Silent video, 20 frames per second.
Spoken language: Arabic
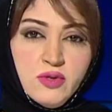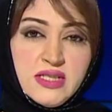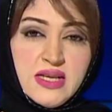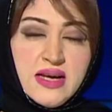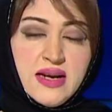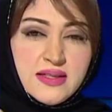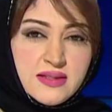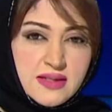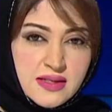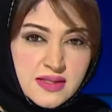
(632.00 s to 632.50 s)

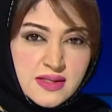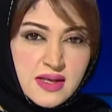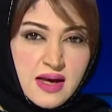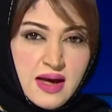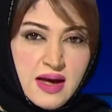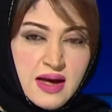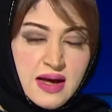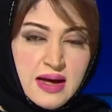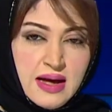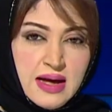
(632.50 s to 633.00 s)
وزارة
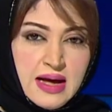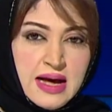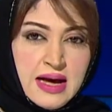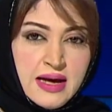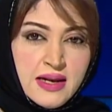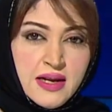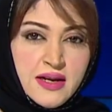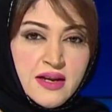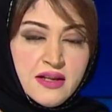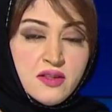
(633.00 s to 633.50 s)
الصحة
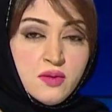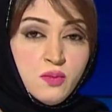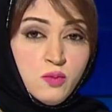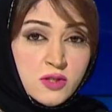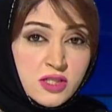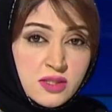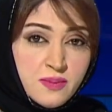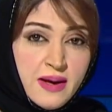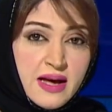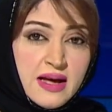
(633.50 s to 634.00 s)
أعلنت
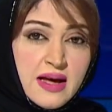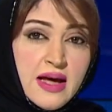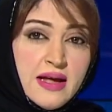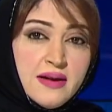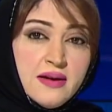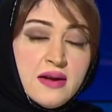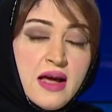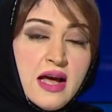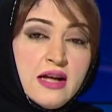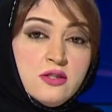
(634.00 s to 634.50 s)

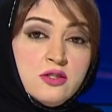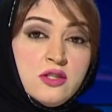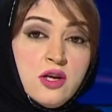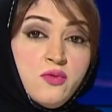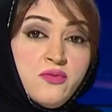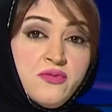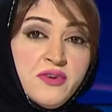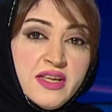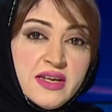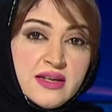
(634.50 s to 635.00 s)
مسبقا عن
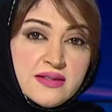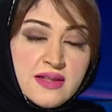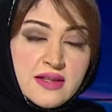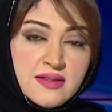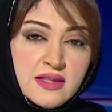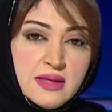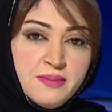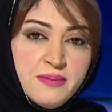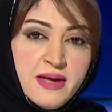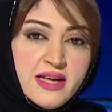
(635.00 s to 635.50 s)
توفير
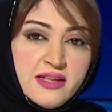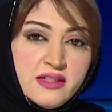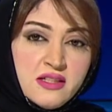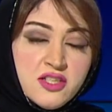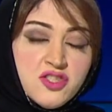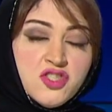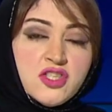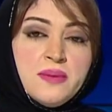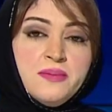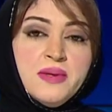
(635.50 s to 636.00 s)
التطعيمات
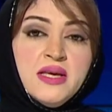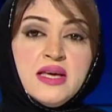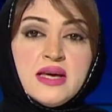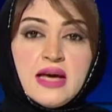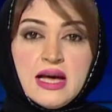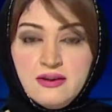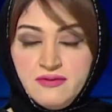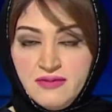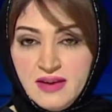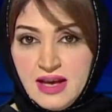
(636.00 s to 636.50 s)

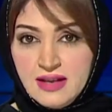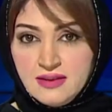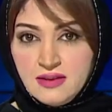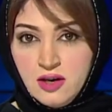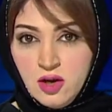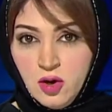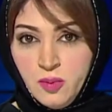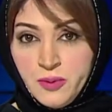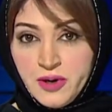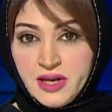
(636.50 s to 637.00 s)
لجميع الفئات
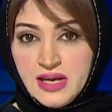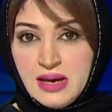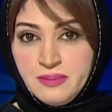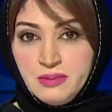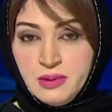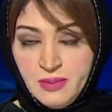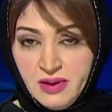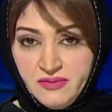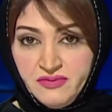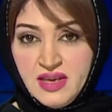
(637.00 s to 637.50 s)
العمرية
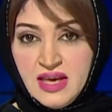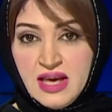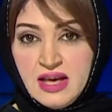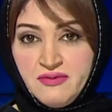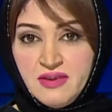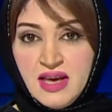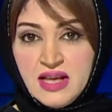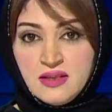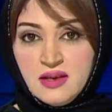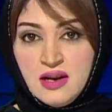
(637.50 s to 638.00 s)
بما فيها
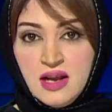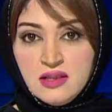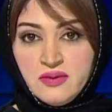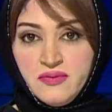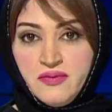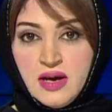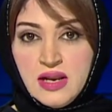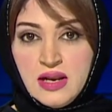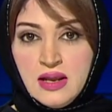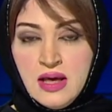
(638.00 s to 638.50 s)
فئة
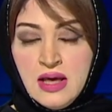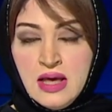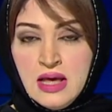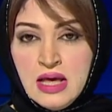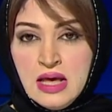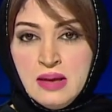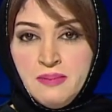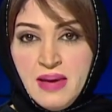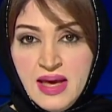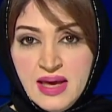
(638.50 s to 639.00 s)
الأطفال
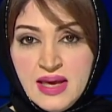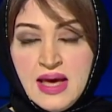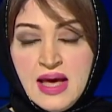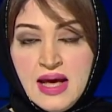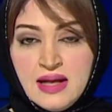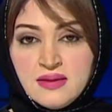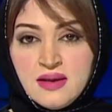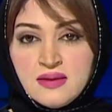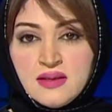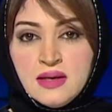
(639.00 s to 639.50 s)
ما
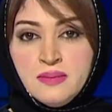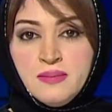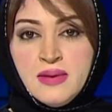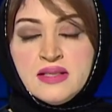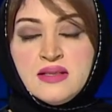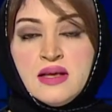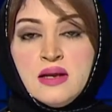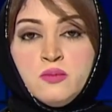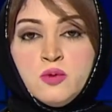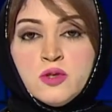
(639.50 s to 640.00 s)
هي
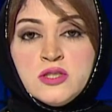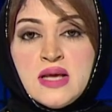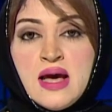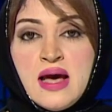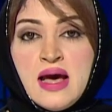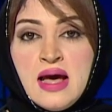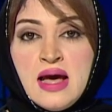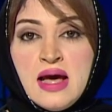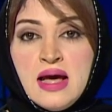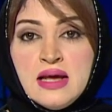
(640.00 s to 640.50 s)
التطعيمات
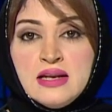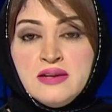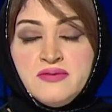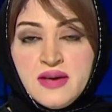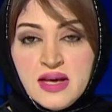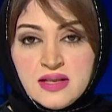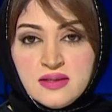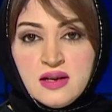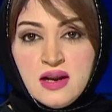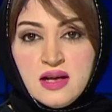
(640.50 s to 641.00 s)
المتاحة
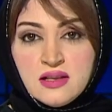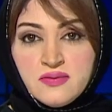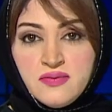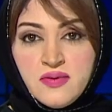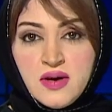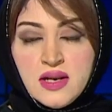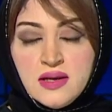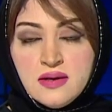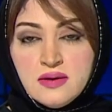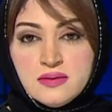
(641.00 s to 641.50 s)
لفئة
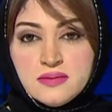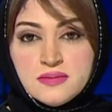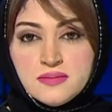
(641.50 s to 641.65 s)
الأطفال؟